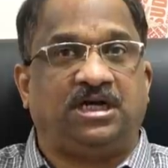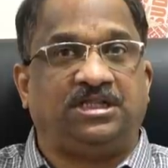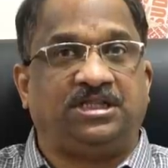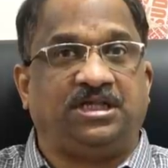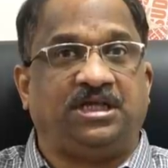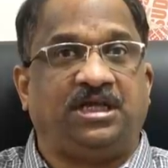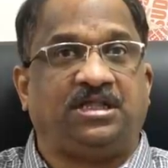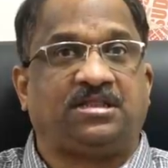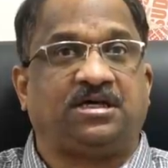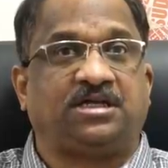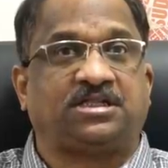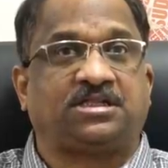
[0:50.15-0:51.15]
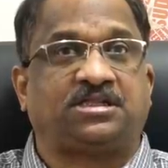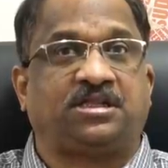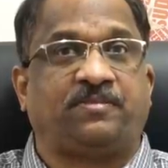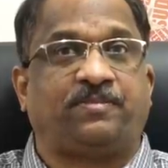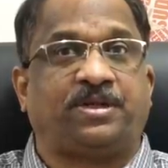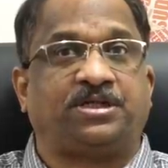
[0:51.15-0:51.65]
అది శాస్త్ర
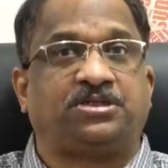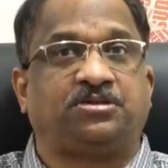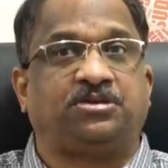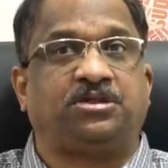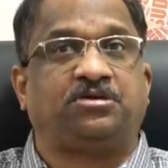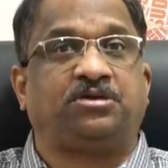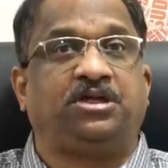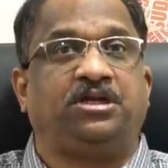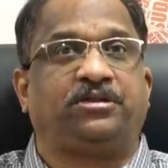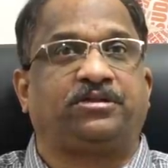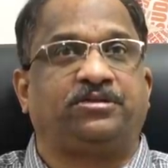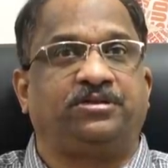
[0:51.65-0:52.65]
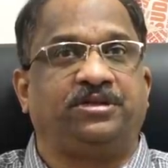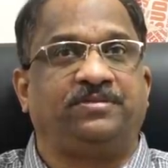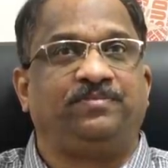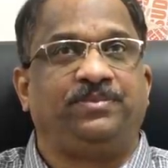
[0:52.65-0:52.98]
పరిశోధనకు నిలుస్తుంది